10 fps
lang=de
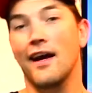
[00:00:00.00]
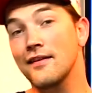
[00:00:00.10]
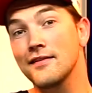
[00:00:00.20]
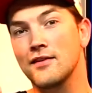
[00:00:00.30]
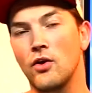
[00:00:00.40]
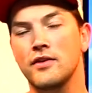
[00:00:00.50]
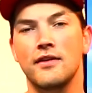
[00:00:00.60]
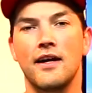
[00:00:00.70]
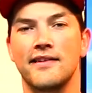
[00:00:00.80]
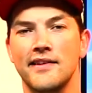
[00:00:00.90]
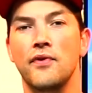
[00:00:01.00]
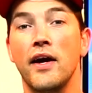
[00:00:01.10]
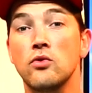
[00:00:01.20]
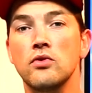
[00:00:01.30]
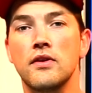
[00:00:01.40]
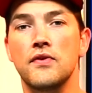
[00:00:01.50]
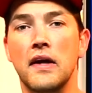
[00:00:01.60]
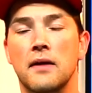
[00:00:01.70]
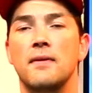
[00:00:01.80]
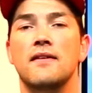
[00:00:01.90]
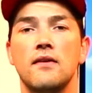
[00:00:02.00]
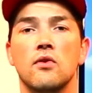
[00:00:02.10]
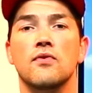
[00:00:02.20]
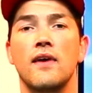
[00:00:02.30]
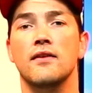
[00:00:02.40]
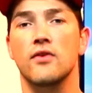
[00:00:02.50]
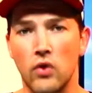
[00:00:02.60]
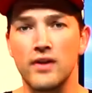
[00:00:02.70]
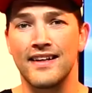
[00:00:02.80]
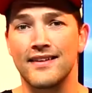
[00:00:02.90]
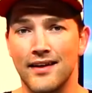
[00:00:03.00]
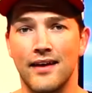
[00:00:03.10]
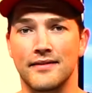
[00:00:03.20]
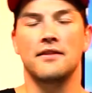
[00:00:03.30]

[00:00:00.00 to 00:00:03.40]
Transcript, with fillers: Erstens, Leute, es ist für einen guten Zweck, beziehungsweise sollte es sein.